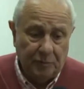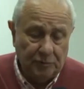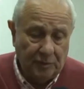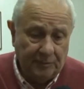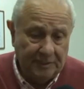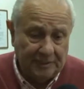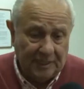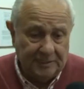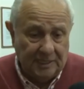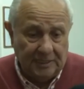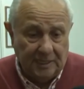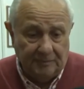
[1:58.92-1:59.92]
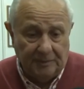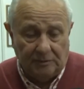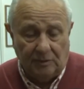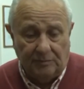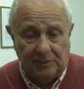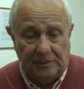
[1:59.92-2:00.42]
el punto de vista del
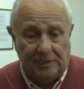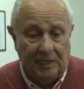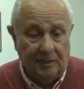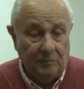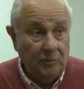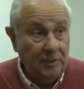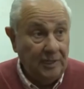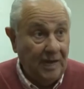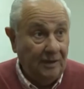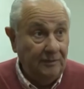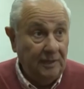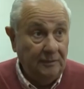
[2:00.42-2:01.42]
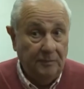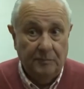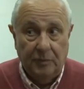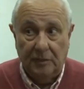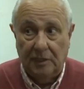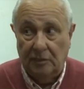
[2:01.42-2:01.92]
saneamiento ambiental es muy grave,
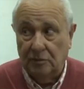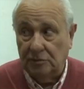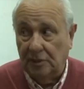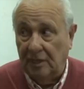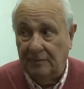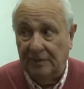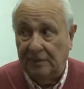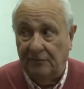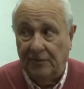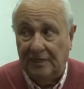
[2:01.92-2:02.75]
porque no solamente